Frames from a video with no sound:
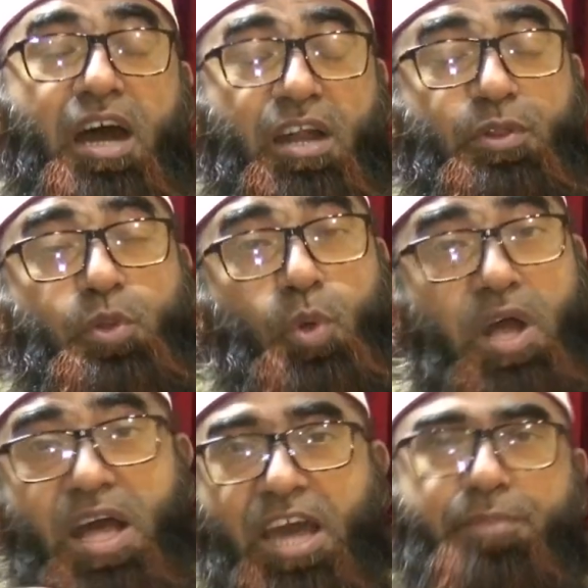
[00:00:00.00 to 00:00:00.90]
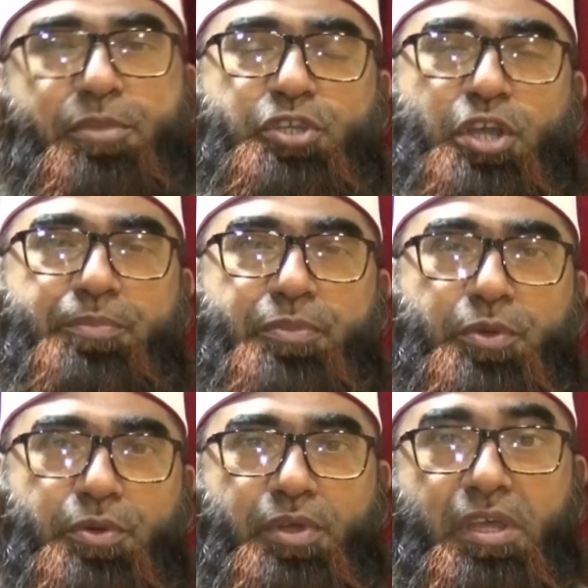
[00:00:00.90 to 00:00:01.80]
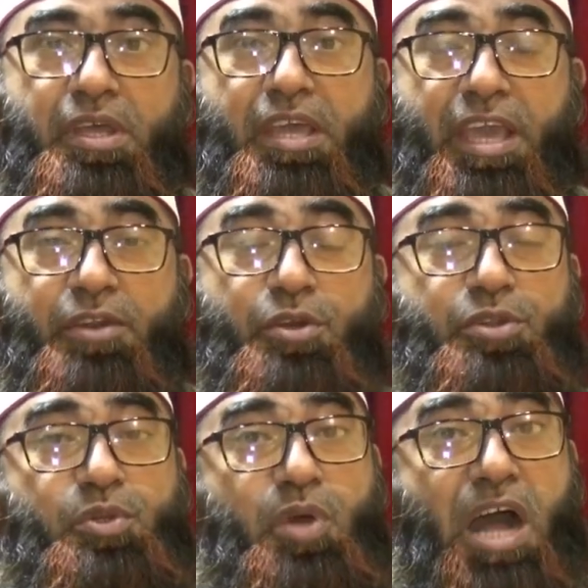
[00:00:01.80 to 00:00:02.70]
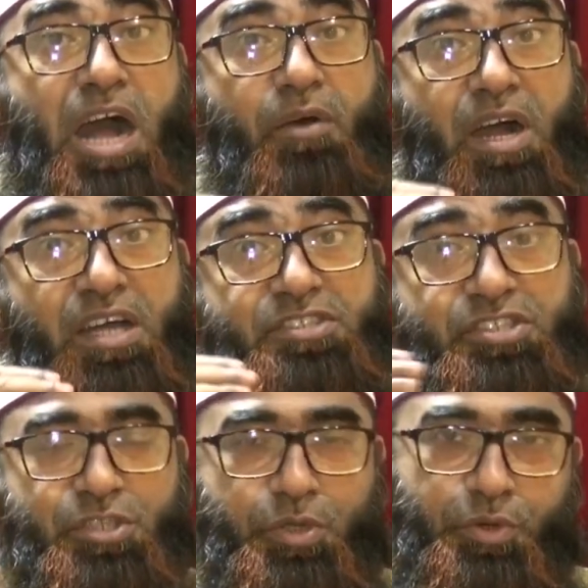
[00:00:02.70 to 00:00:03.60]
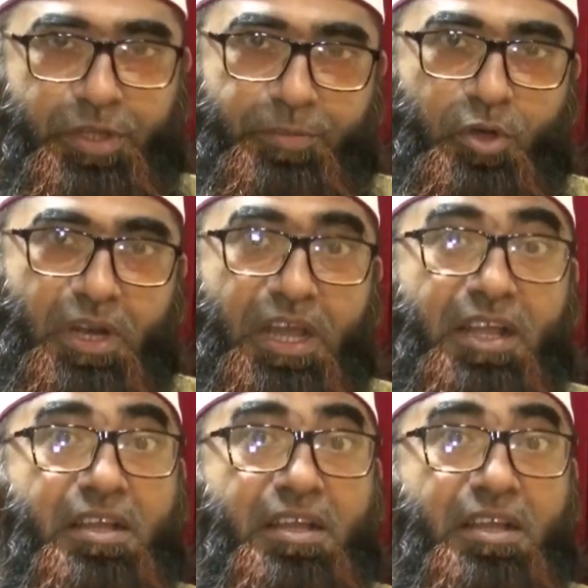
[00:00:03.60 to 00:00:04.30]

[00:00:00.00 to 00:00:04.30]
আর দোয়া আরবি শব্দ এর অর্থ আওয়াজ করে বলা